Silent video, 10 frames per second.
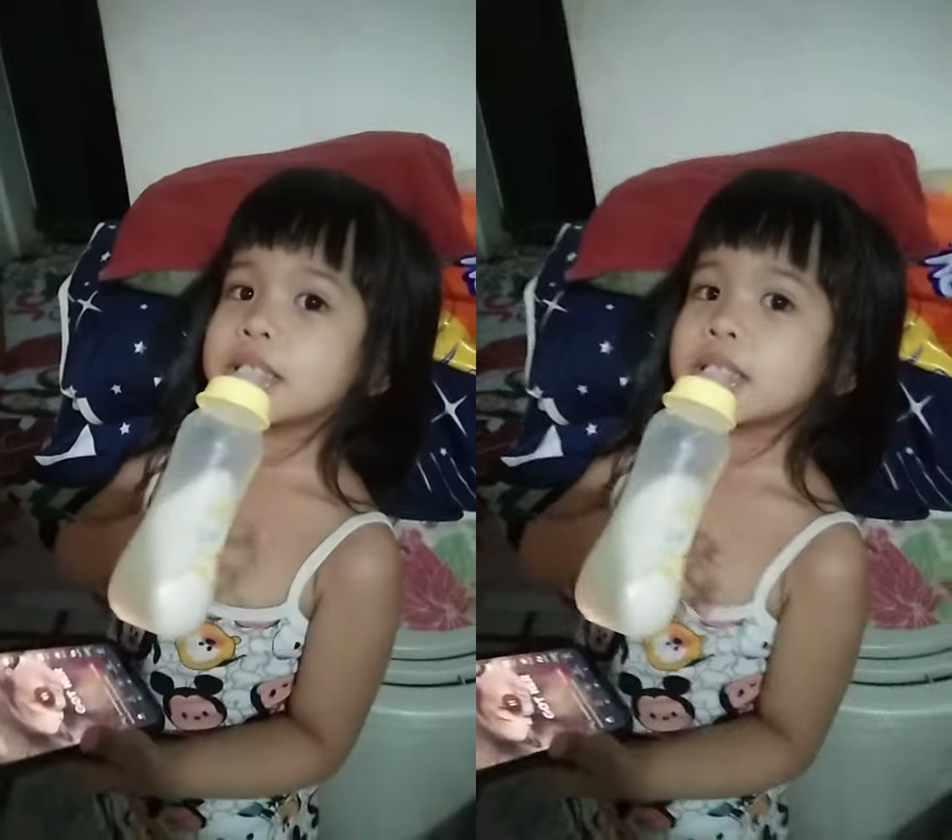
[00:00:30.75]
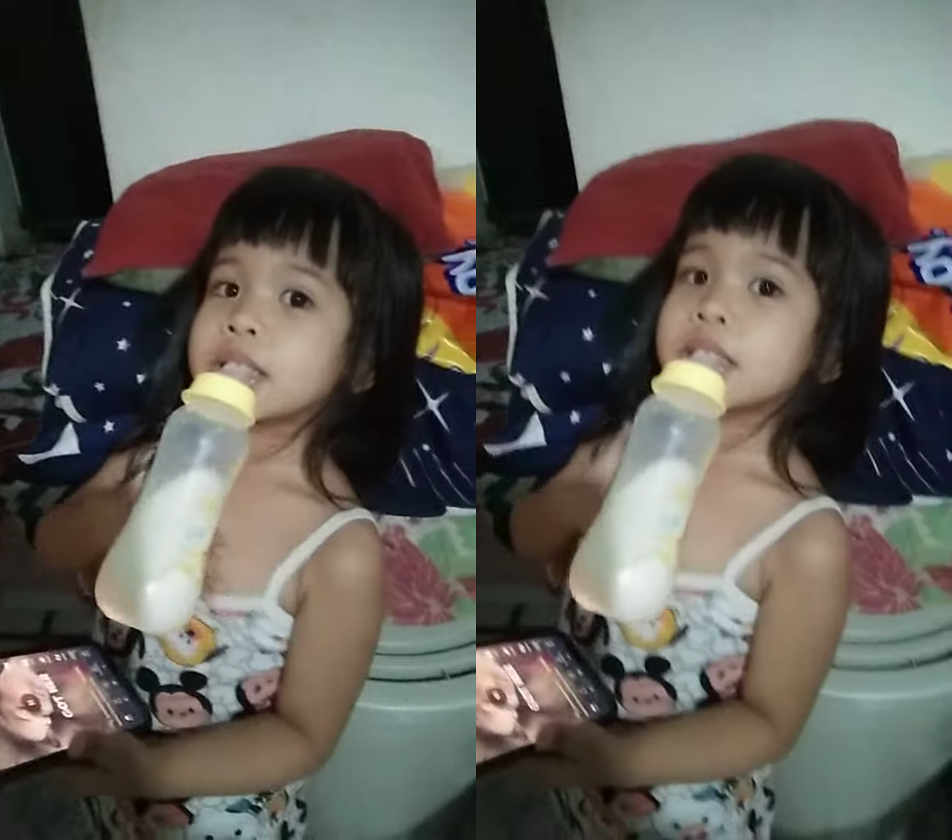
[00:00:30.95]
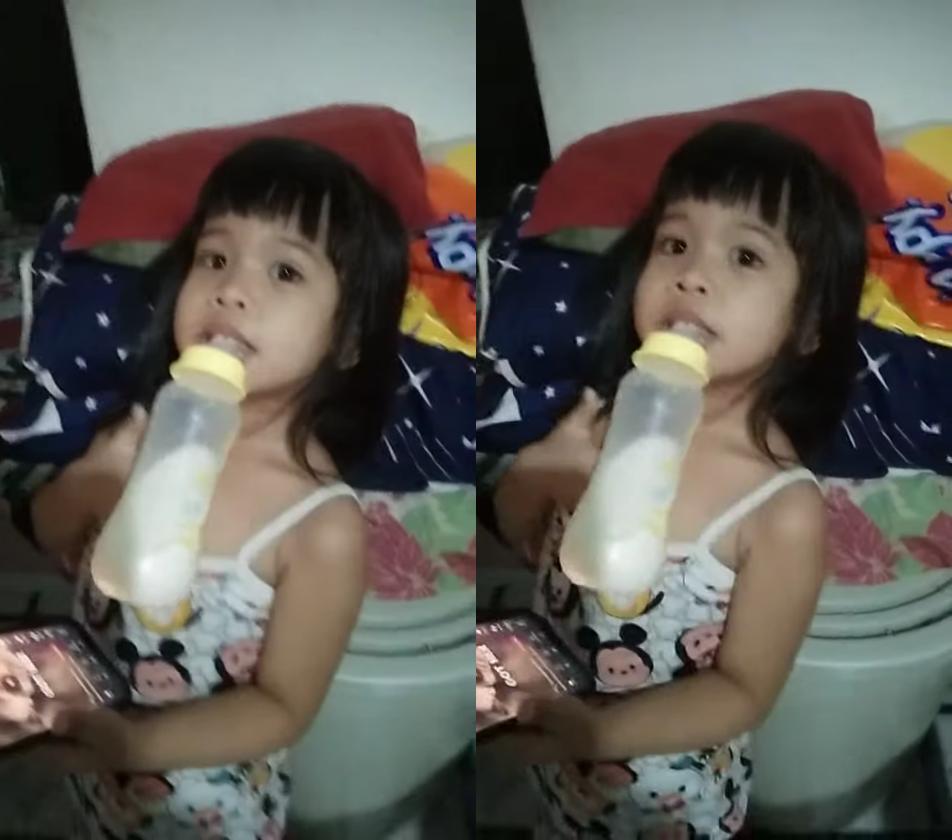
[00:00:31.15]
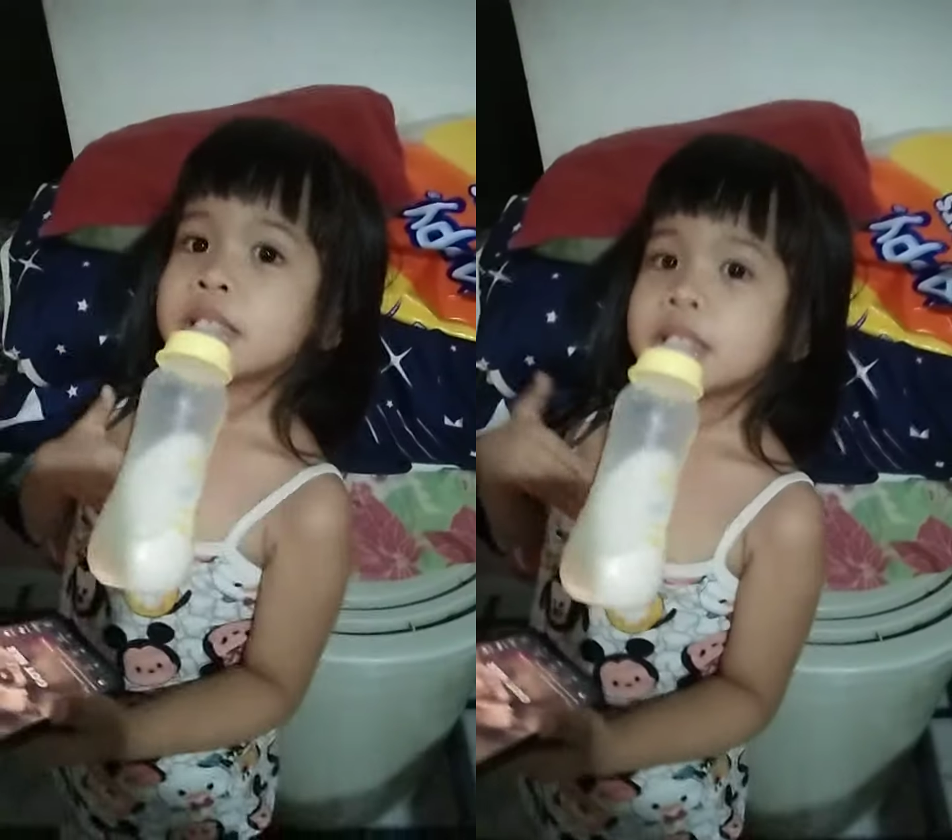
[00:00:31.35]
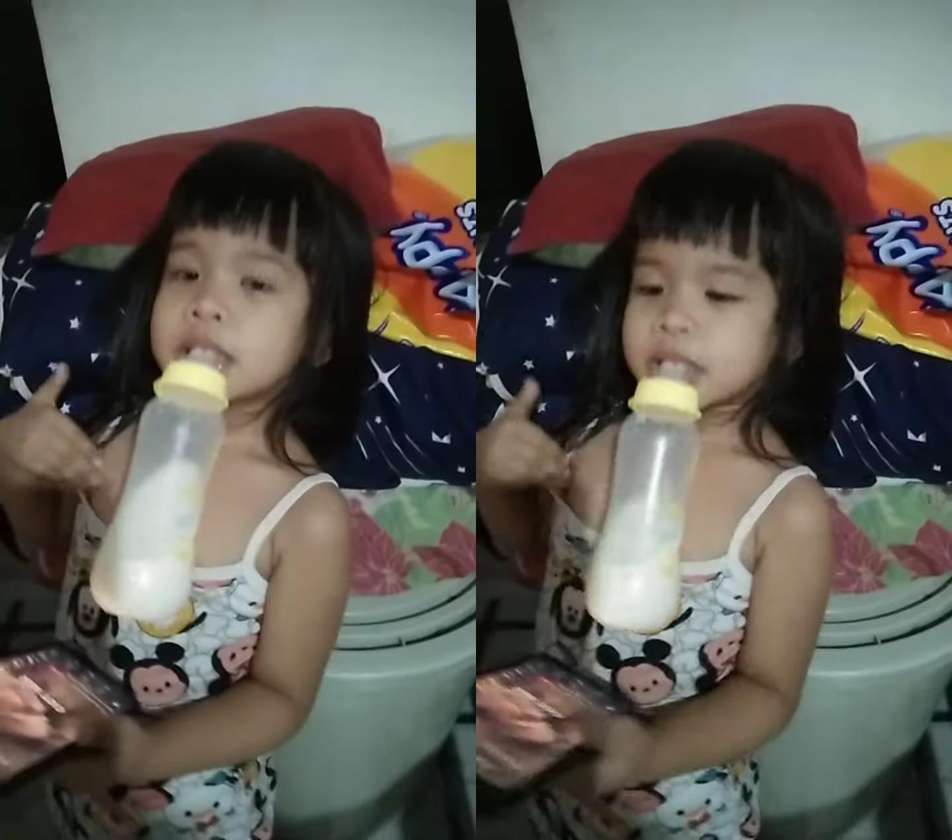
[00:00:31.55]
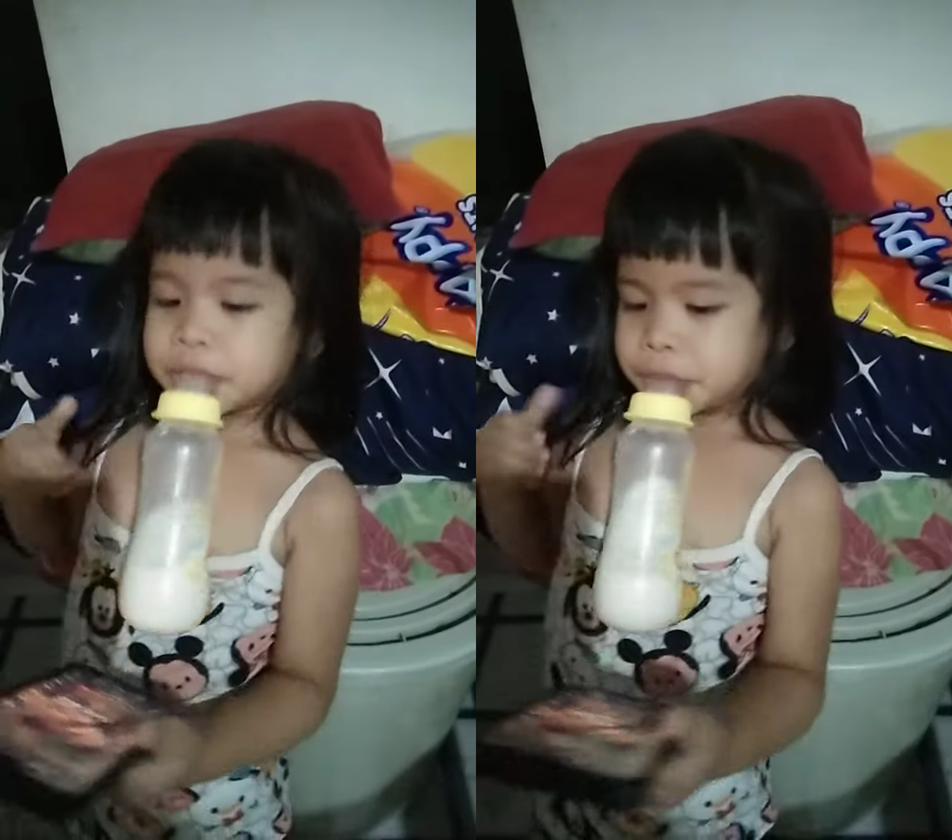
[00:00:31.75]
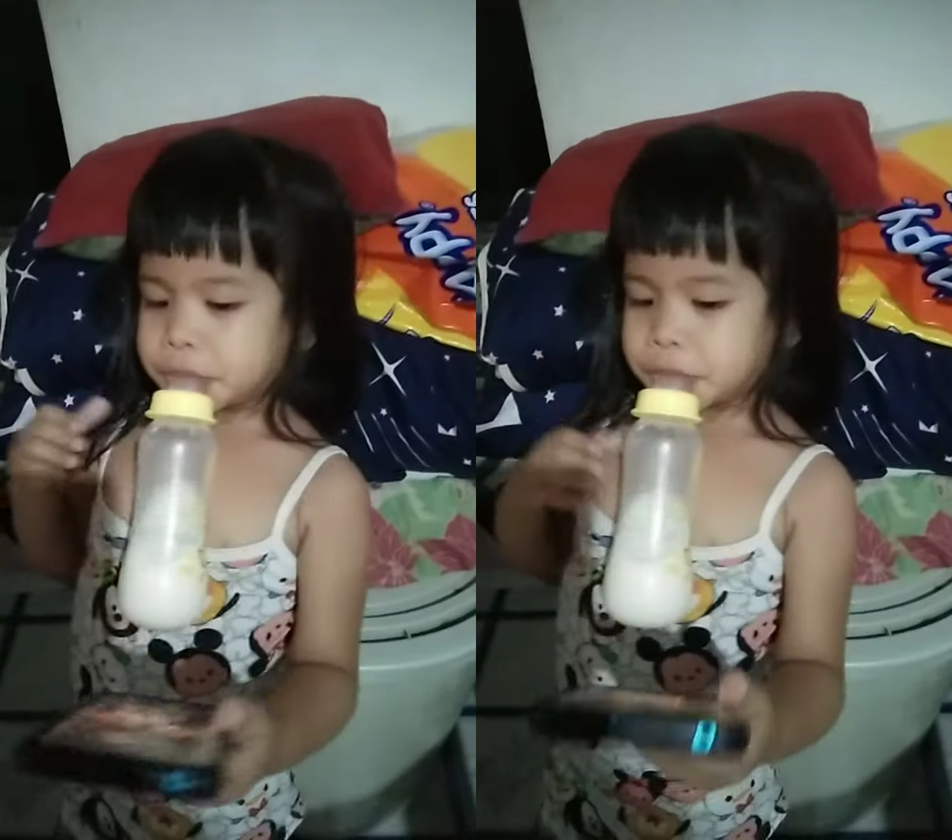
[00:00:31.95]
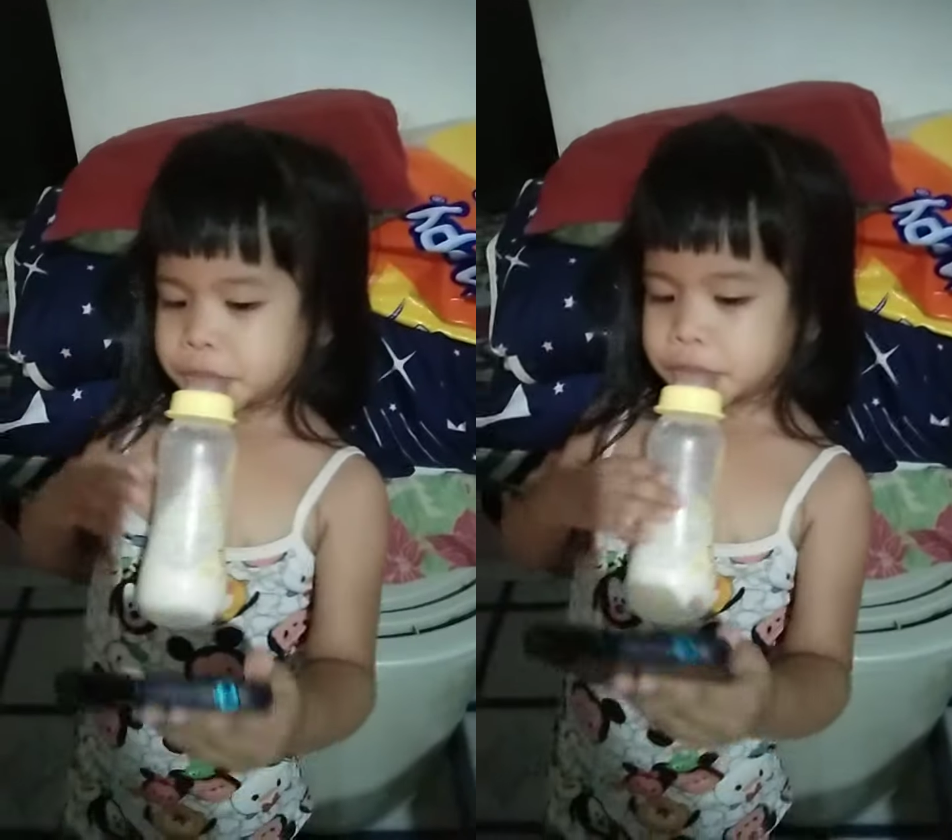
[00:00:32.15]
tayo.
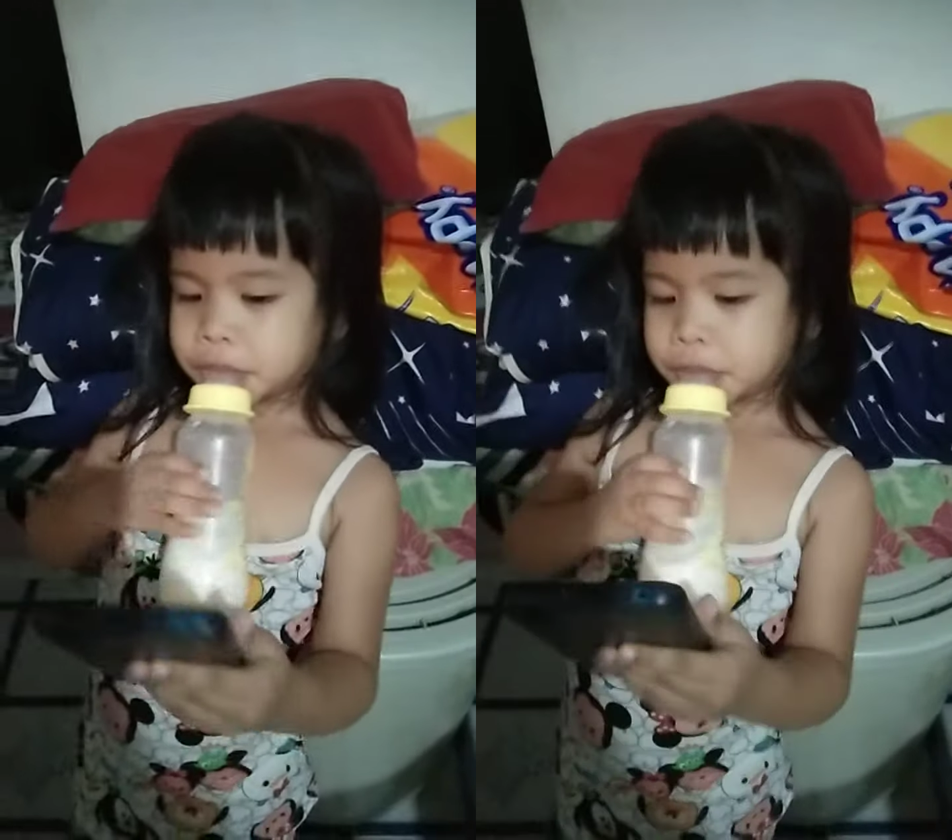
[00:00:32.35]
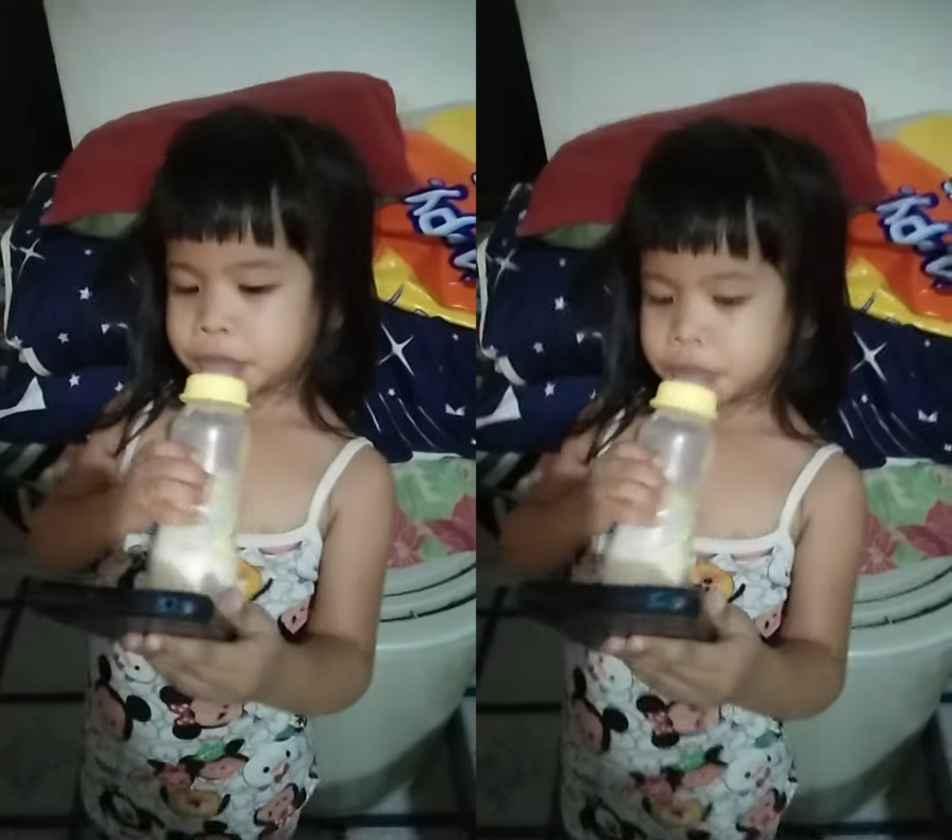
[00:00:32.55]
Huwag ka na